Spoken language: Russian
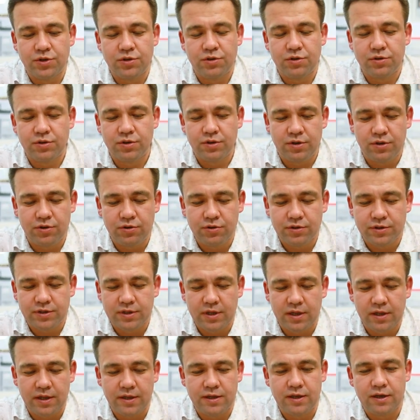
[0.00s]
ее
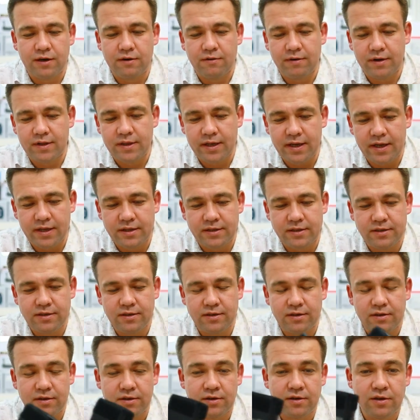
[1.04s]
стало не хватать,
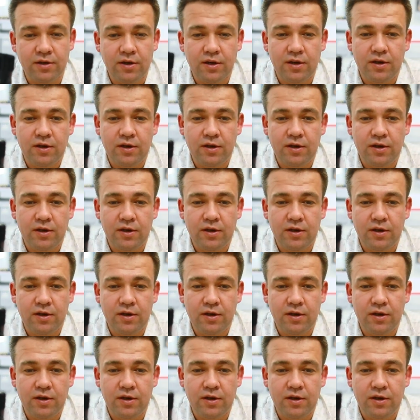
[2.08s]
и